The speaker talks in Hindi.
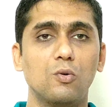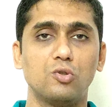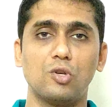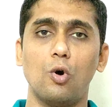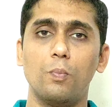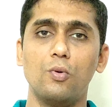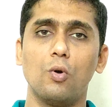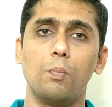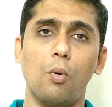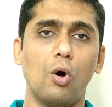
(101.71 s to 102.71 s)
उसका
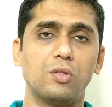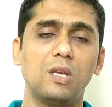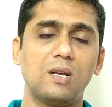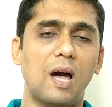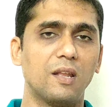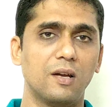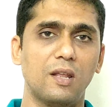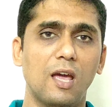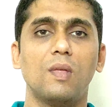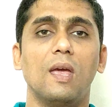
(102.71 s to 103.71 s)
उपयोग बहुत ही कारगर है